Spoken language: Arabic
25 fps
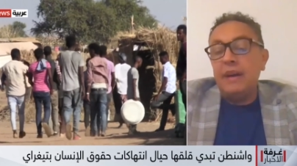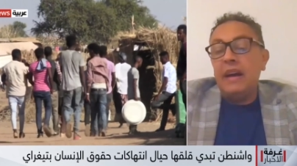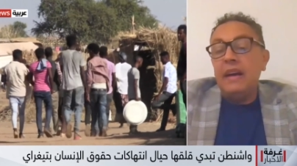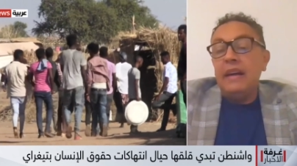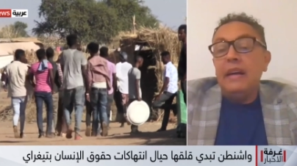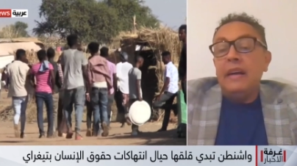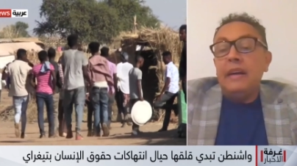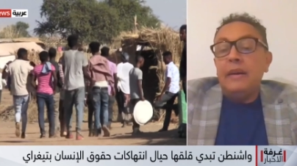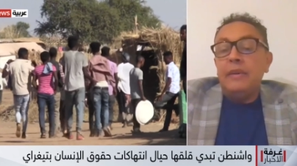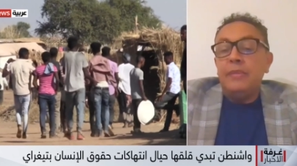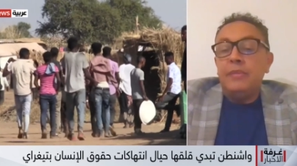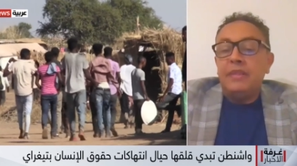
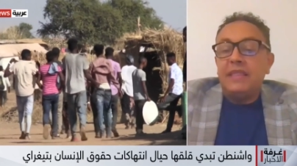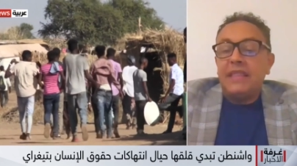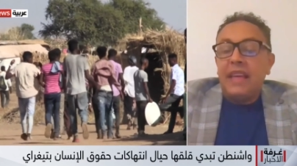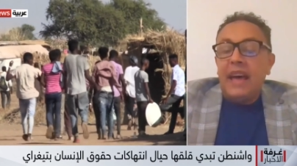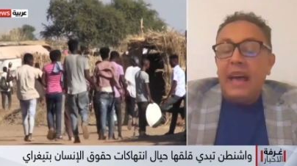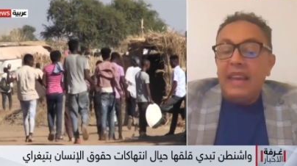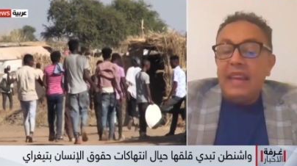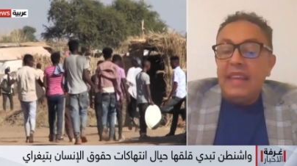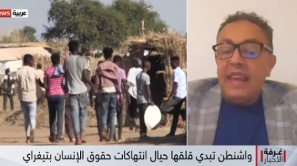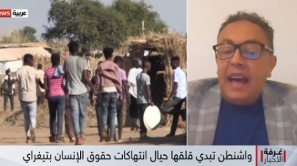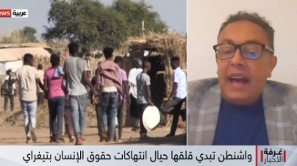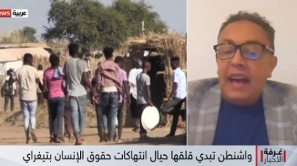
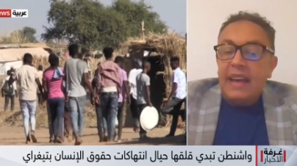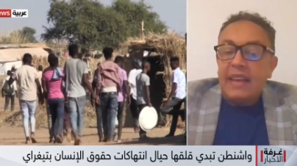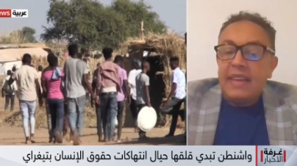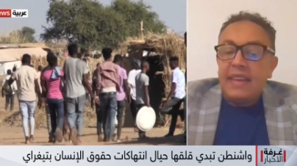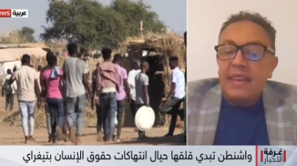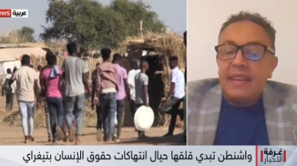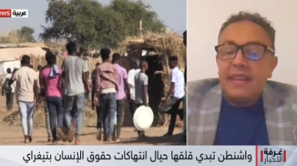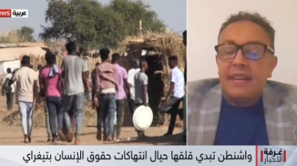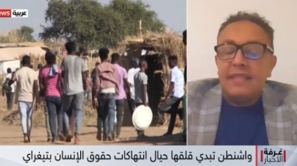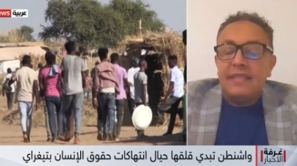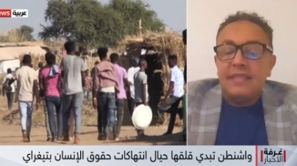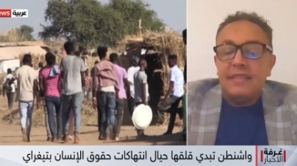بالتالي
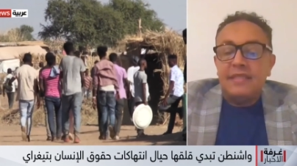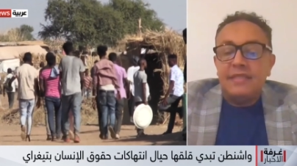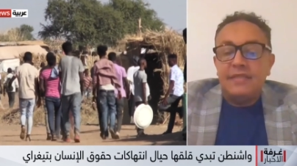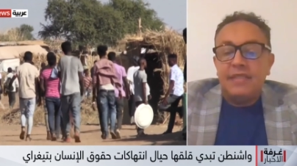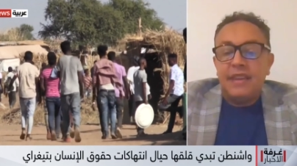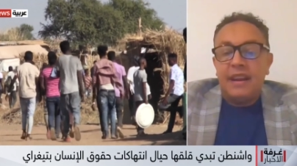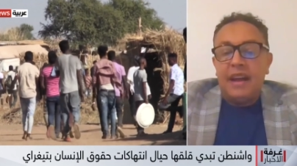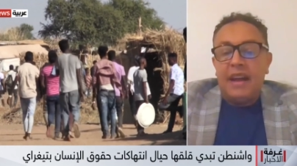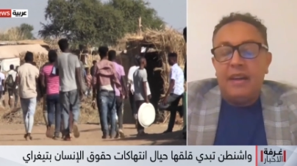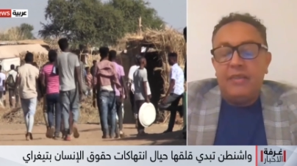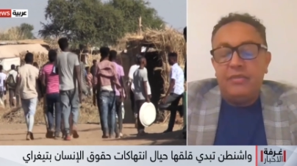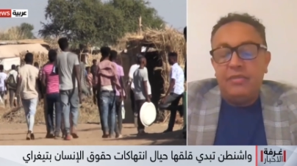حقيقة
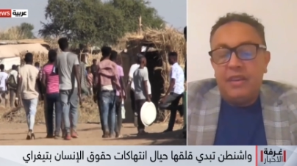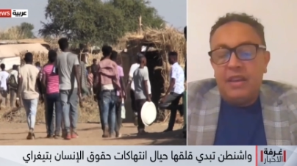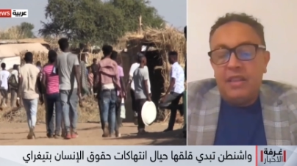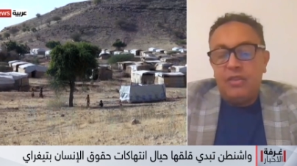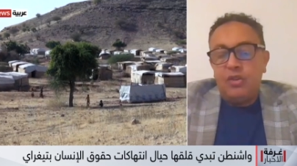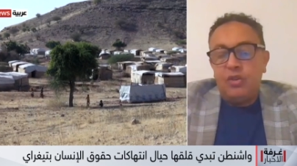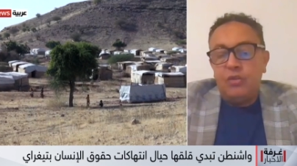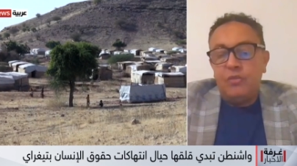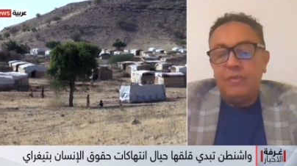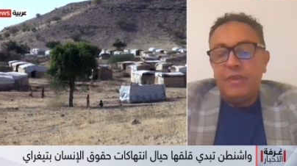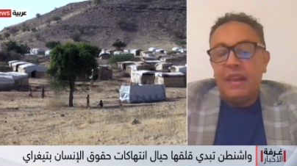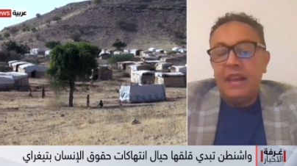الصراع في
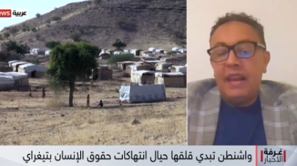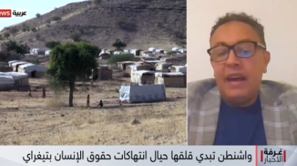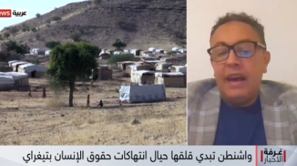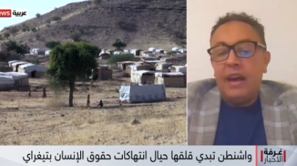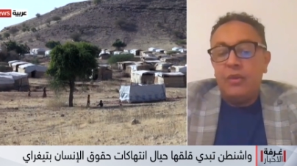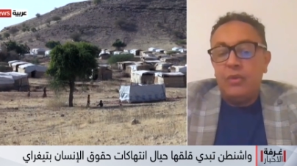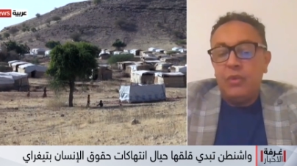أثيوبيا الآن